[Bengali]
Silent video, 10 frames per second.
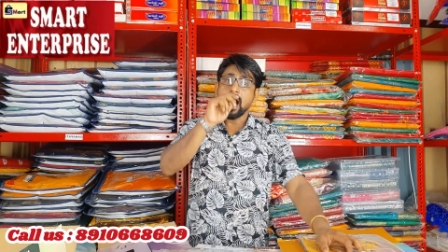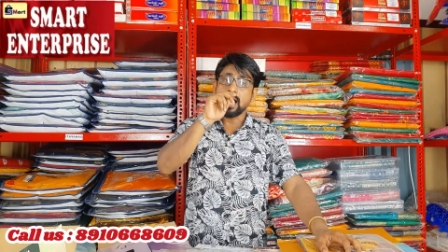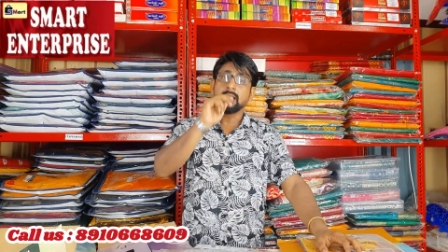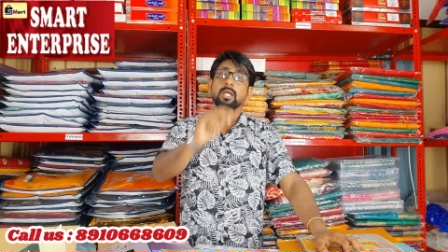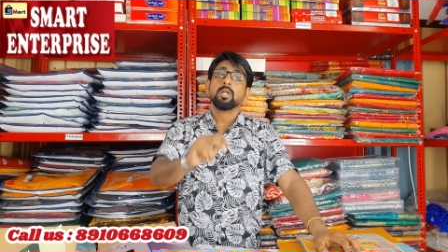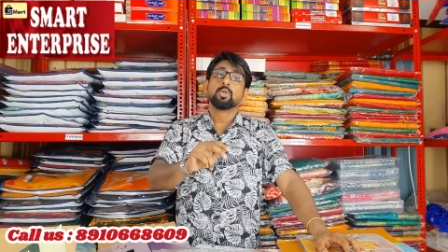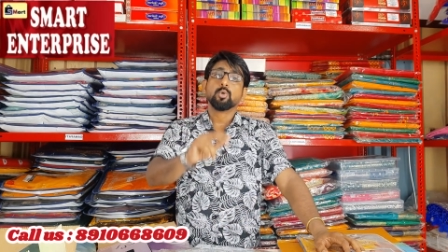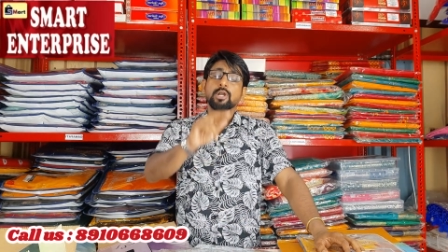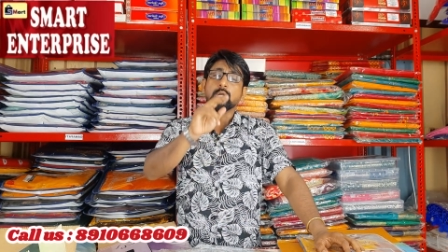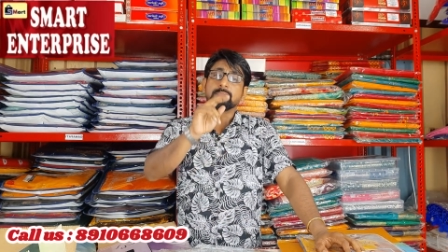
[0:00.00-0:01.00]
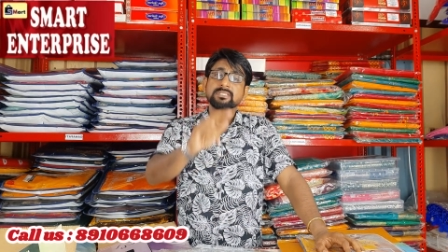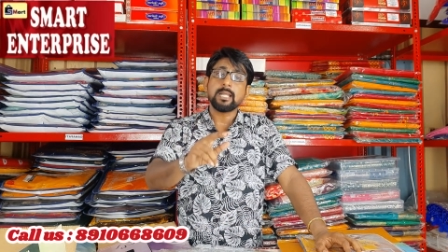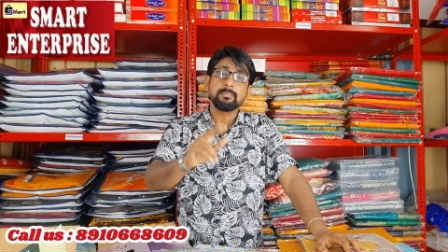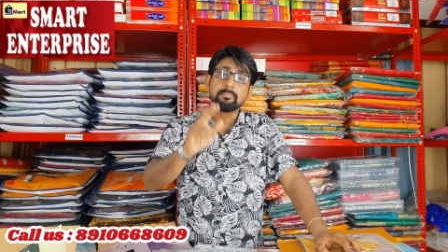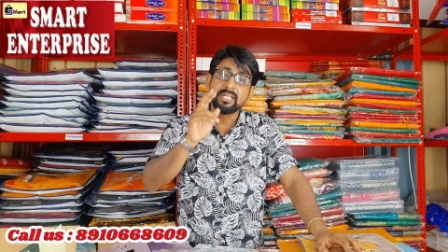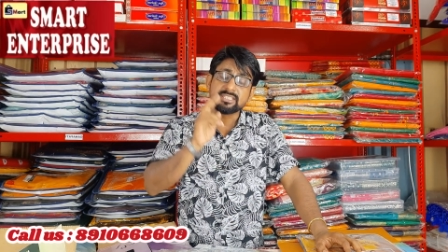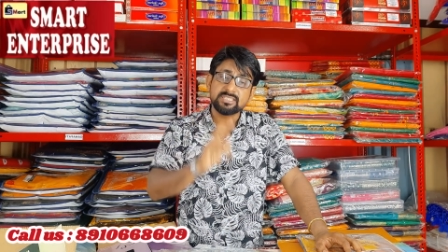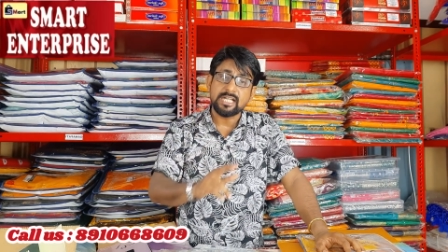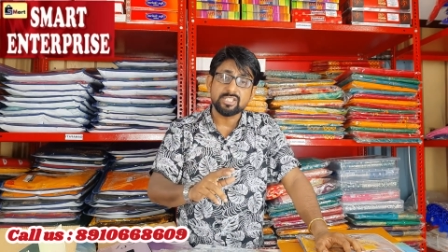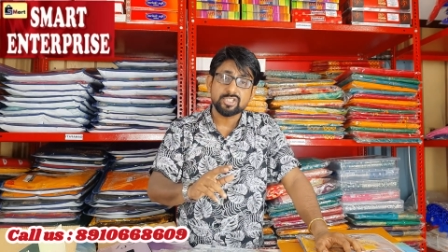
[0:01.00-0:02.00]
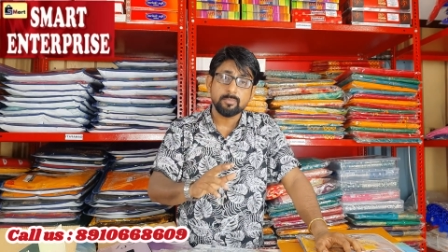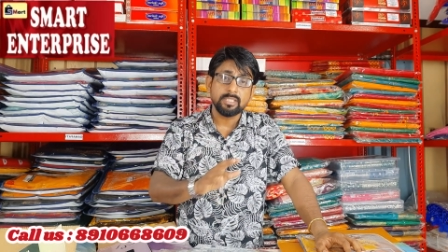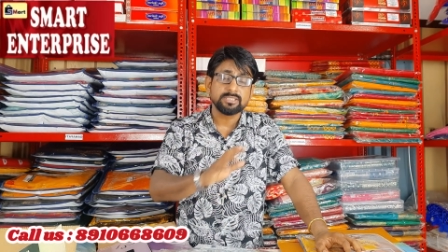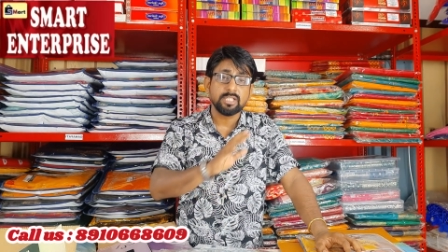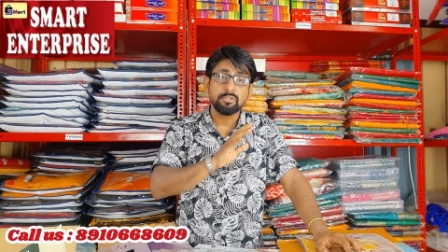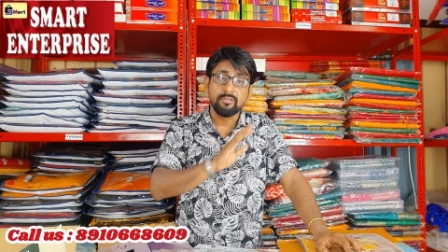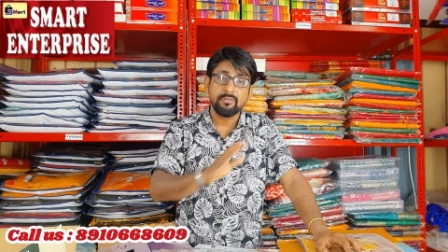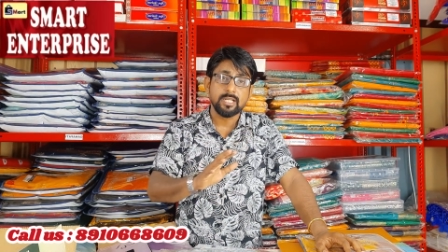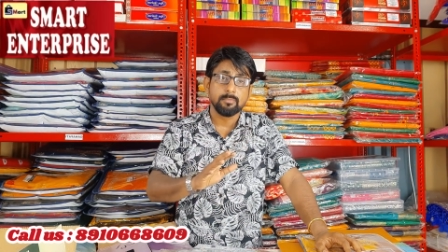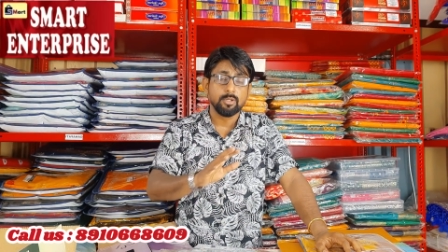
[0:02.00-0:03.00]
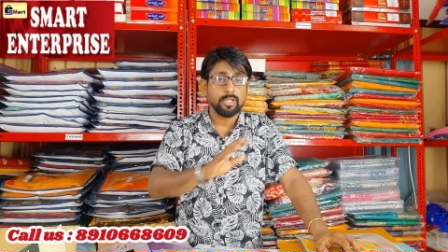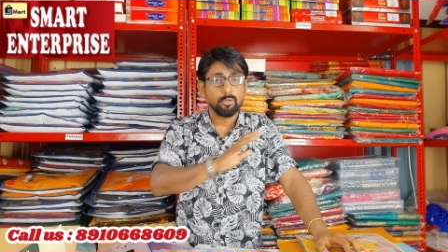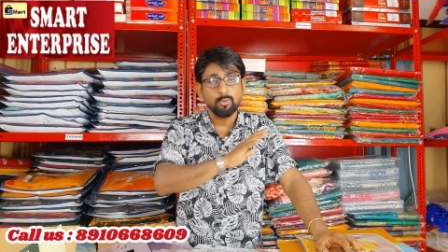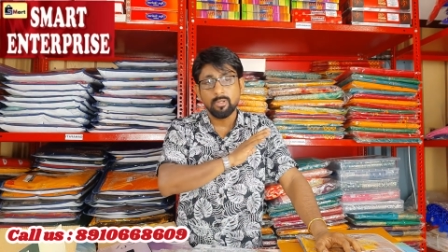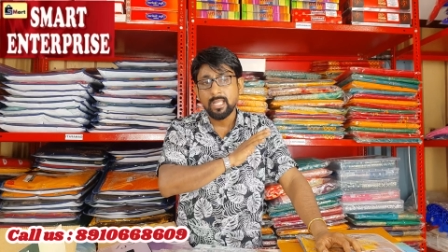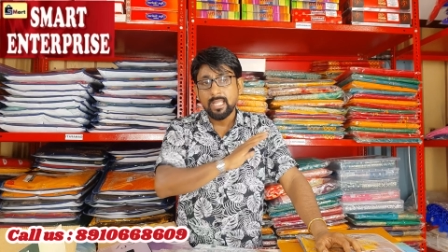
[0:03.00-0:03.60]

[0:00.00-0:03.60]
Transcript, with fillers: আর টু হান্ড্রেড রুপিসটা আপনার বিলের সাথে অ্যাডজাস্ট হবে সেটা কিন্তু রিফান্ডেবল ওটা কোনো